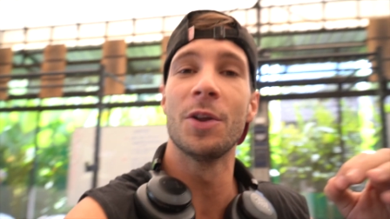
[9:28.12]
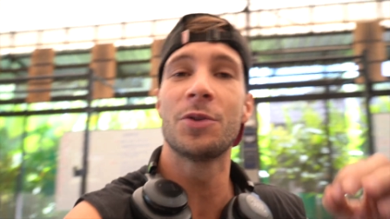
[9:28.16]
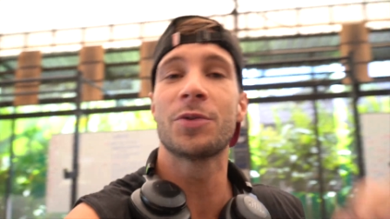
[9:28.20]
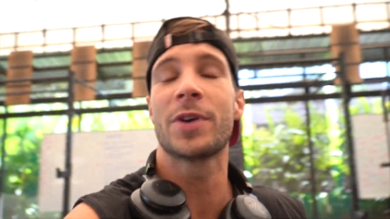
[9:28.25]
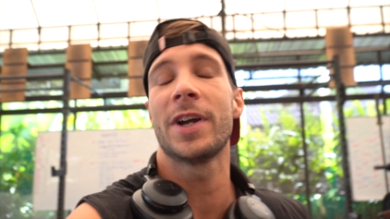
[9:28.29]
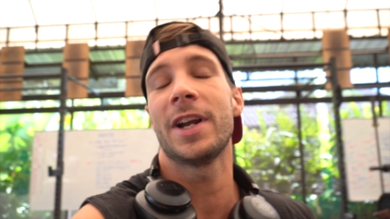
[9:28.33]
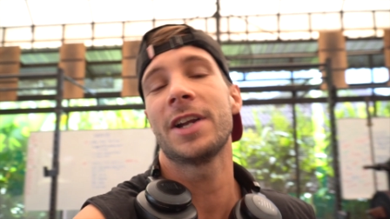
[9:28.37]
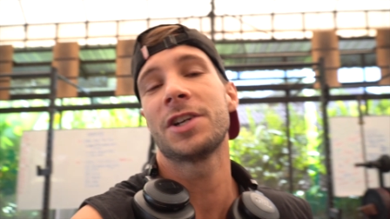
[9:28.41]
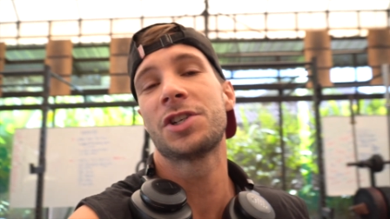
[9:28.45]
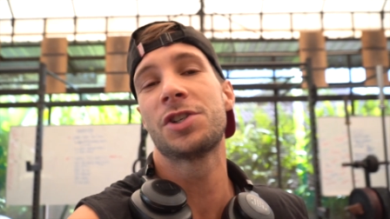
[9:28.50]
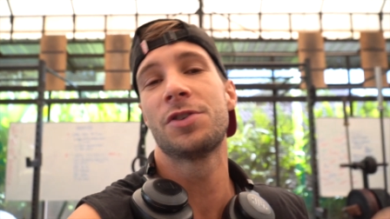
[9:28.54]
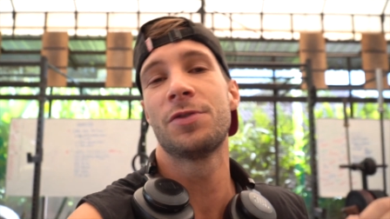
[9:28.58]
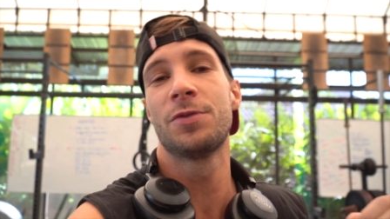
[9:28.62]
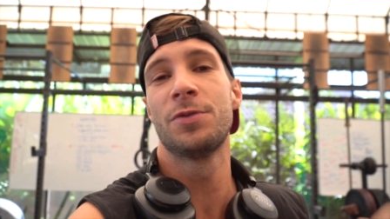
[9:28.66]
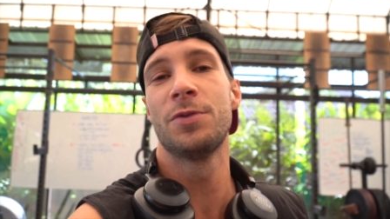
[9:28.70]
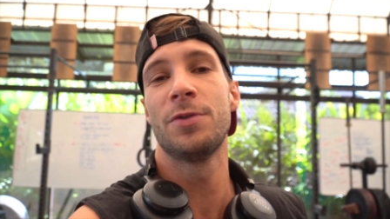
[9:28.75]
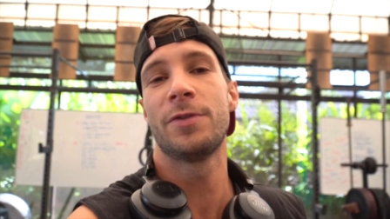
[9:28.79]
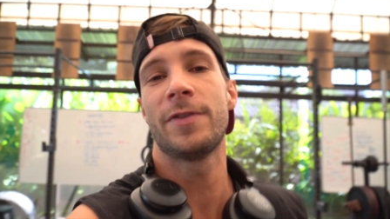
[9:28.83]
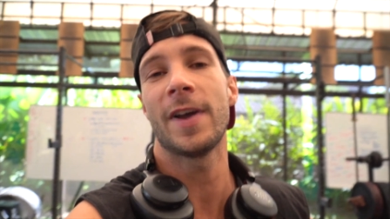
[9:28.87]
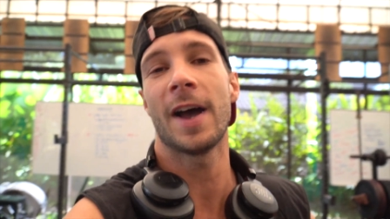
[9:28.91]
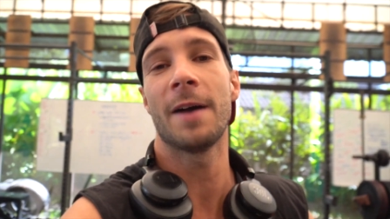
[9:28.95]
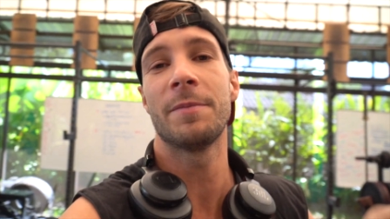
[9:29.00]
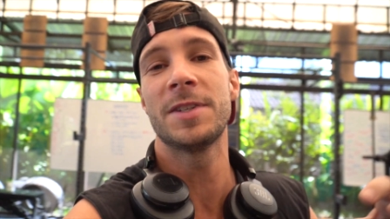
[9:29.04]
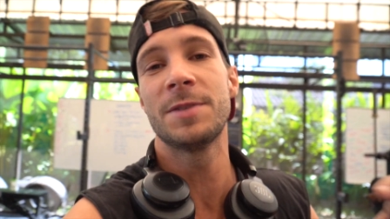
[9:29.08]
En tout cas là je suis venu
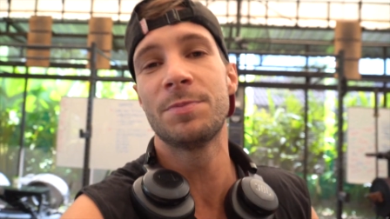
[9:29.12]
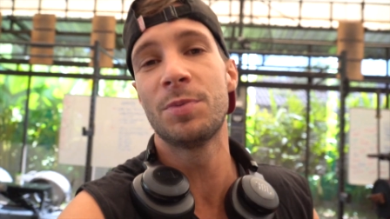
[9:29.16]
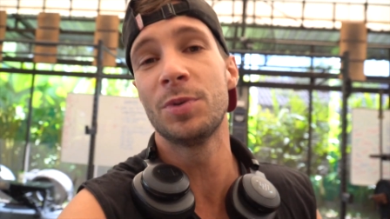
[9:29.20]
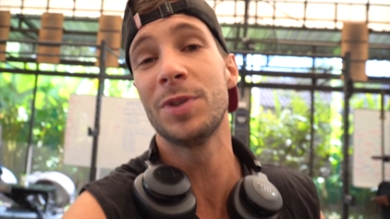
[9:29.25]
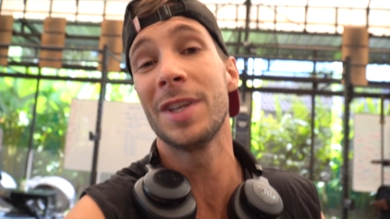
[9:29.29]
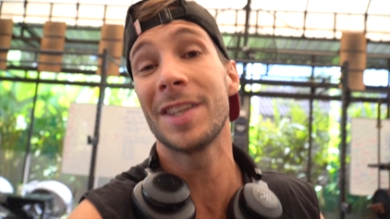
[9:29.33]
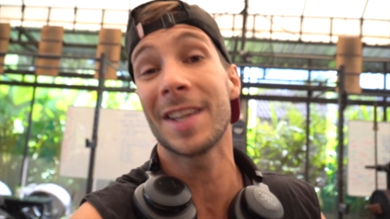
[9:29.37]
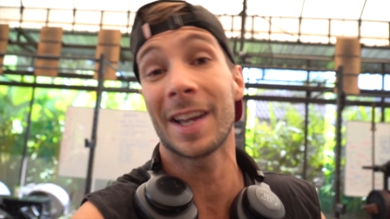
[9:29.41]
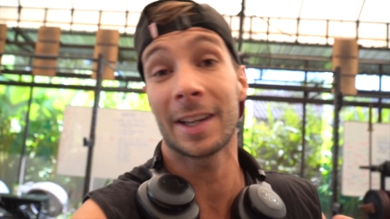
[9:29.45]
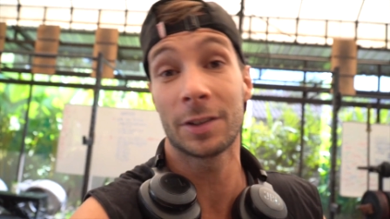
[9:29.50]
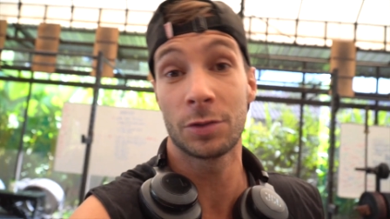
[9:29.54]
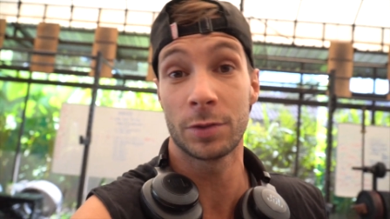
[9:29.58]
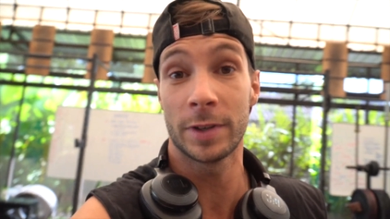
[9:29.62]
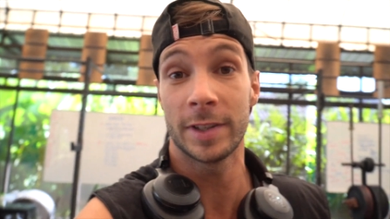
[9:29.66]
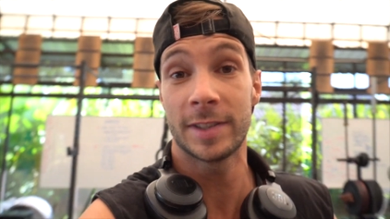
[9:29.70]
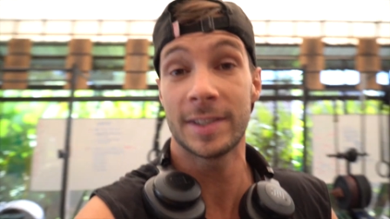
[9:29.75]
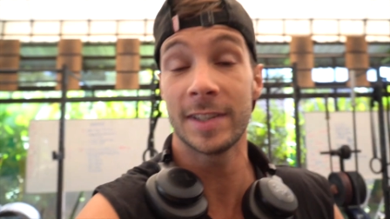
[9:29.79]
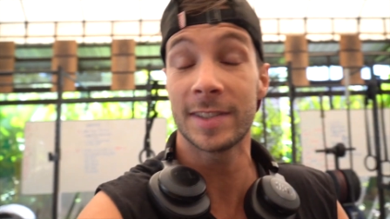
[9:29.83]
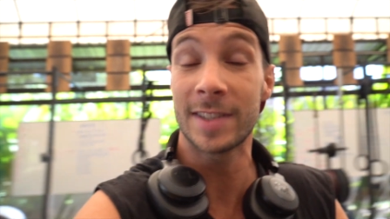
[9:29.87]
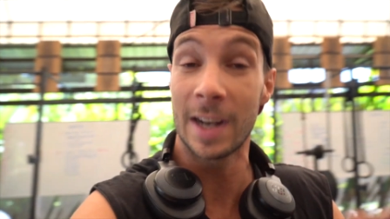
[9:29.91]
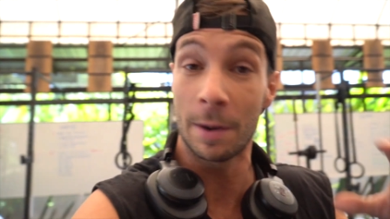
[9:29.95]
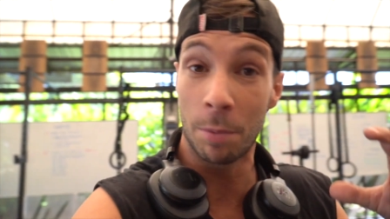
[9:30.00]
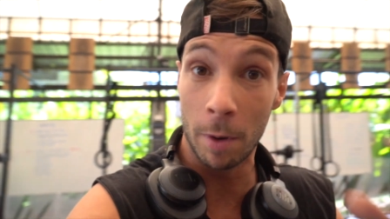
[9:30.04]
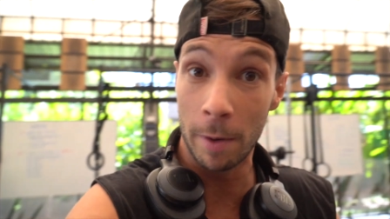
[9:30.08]
faire un petit peu des tractions
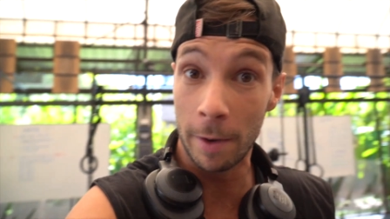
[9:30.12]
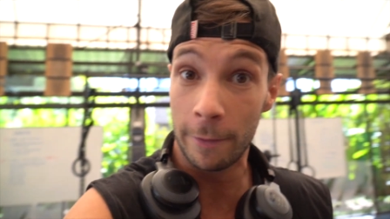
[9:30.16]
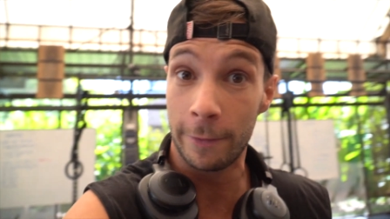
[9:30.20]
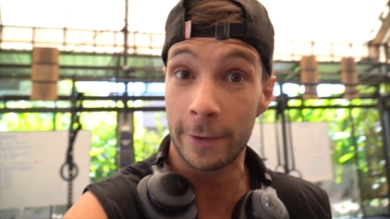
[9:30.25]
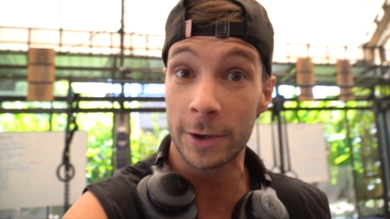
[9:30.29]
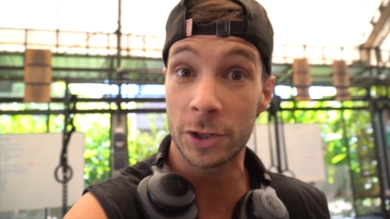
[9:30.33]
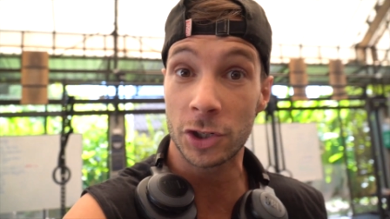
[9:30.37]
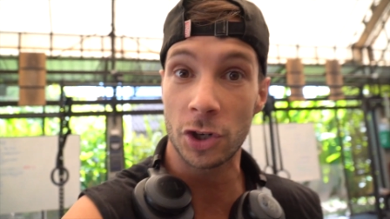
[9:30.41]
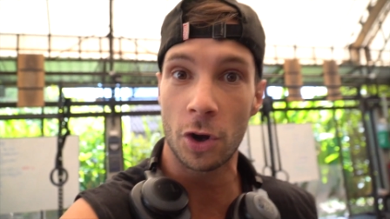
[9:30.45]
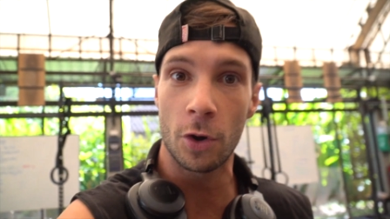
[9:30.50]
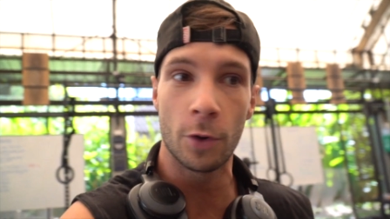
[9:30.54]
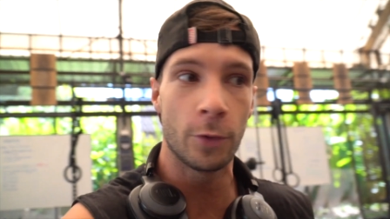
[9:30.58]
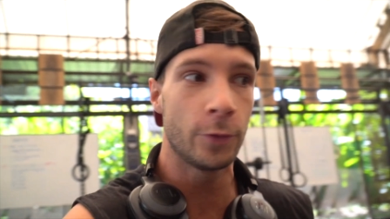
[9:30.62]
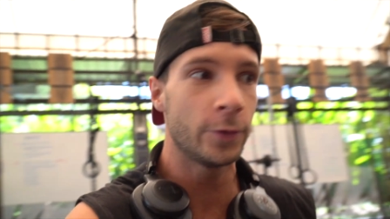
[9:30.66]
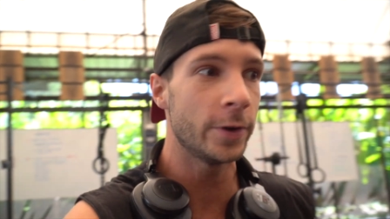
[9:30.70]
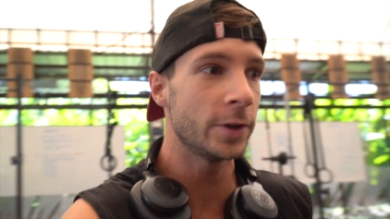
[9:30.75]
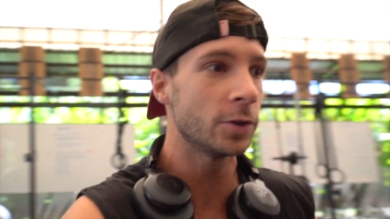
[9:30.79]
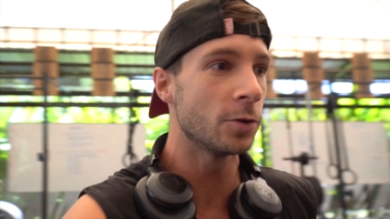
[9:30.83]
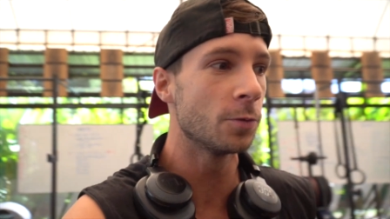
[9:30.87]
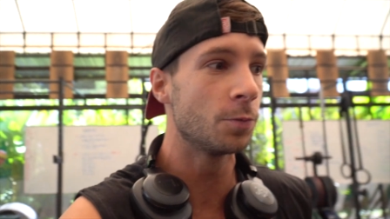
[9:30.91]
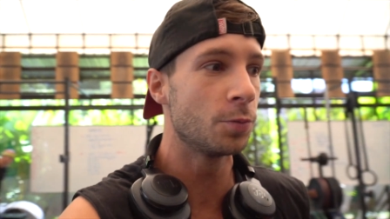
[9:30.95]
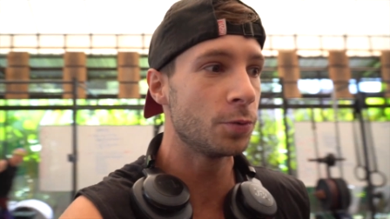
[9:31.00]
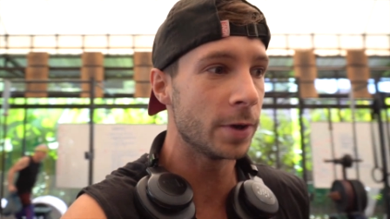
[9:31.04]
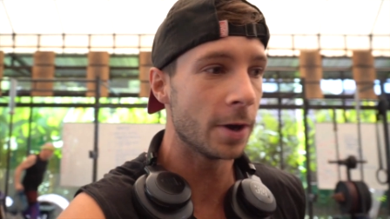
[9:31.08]
lestées, c'est la première fois que j'en refais
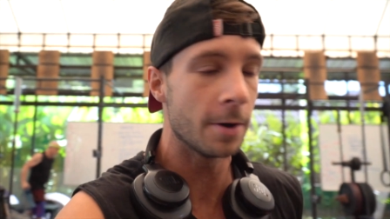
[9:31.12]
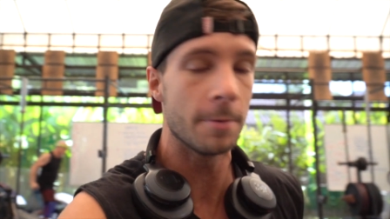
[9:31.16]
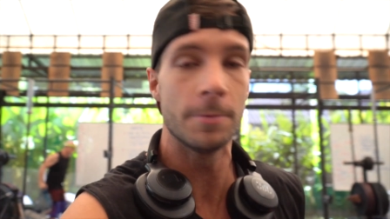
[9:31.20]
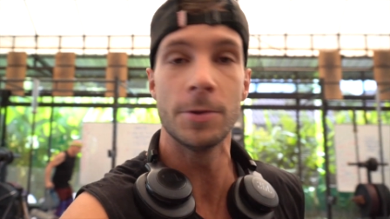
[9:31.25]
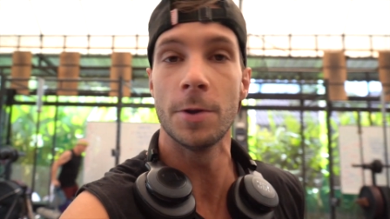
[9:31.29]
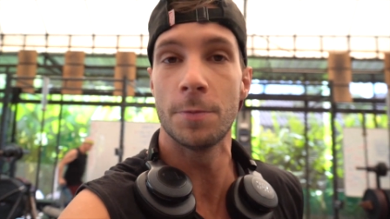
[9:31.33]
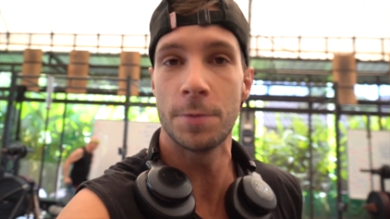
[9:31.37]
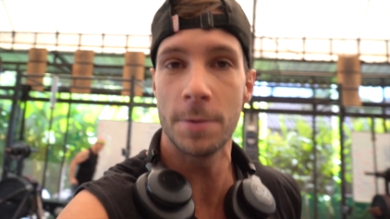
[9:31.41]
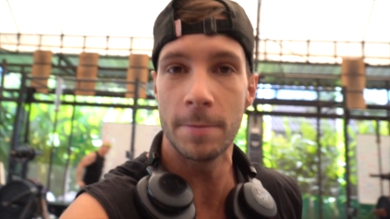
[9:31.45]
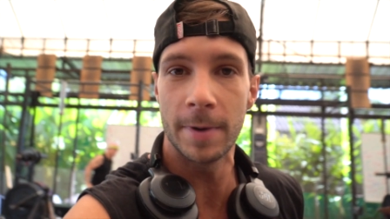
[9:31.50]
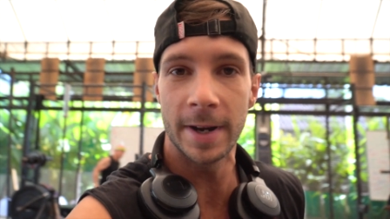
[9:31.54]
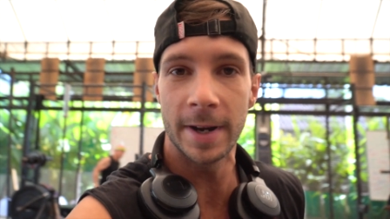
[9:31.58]
depuis, euh, depuis